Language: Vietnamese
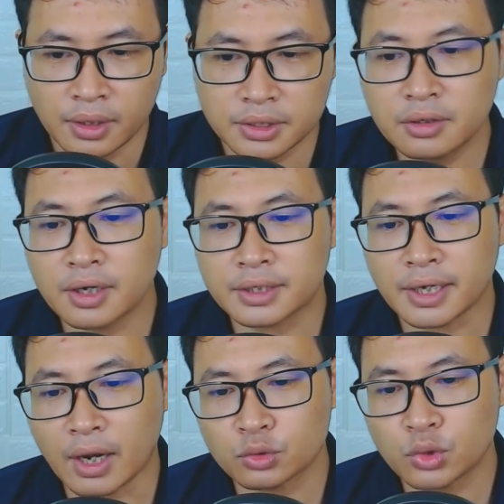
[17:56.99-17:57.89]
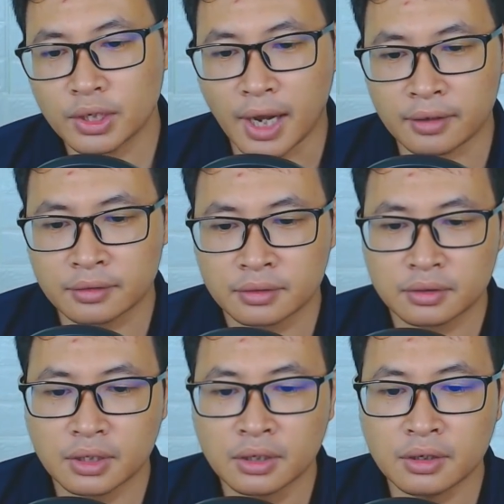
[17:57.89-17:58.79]
Những người thành đạo duyên khăng
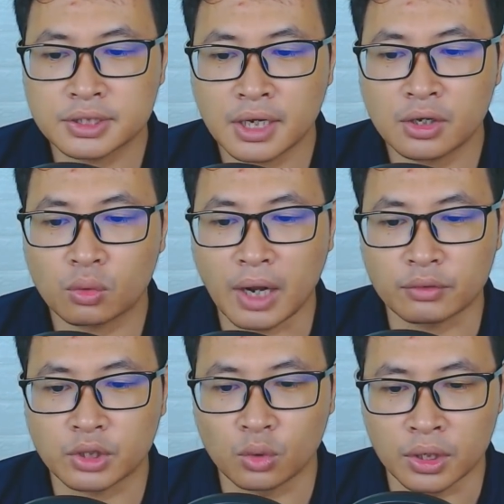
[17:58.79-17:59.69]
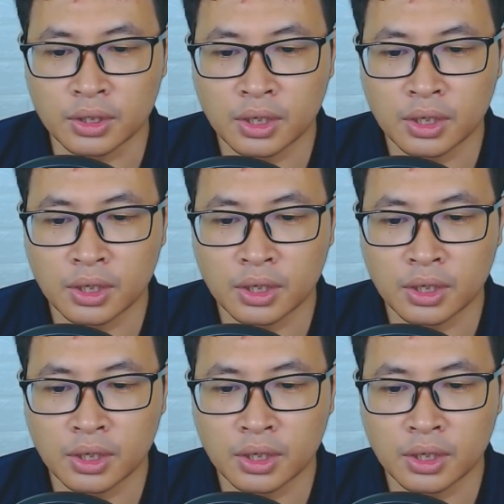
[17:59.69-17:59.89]
Đứng ở trên lục đạo thiên luân